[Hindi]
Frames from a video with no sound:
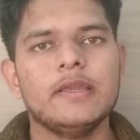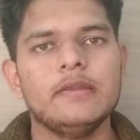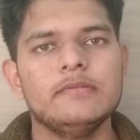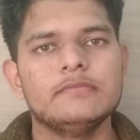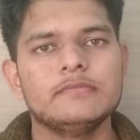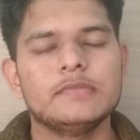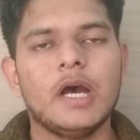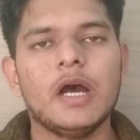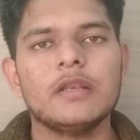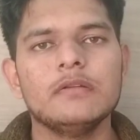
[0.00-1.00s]
है
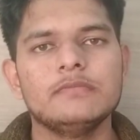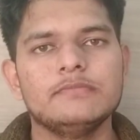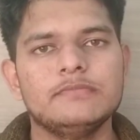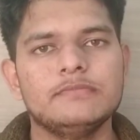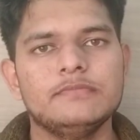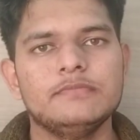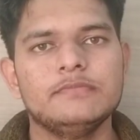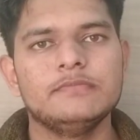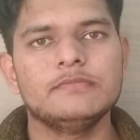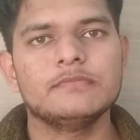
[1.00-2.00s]
दान
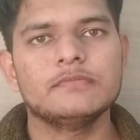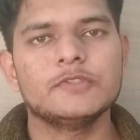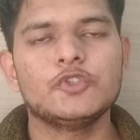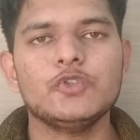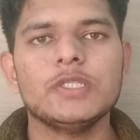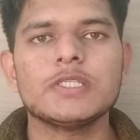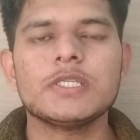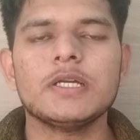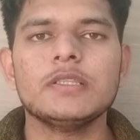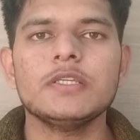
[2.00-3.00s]
जो
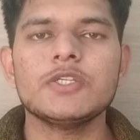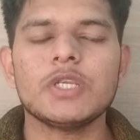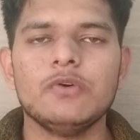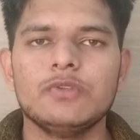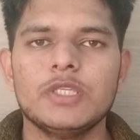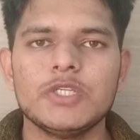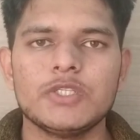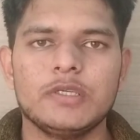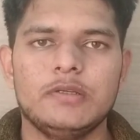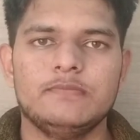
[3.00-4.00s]
यज्ञ का तीसरा
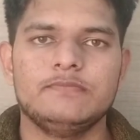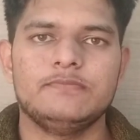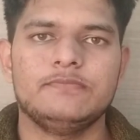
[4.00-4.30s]
उद्देश्य है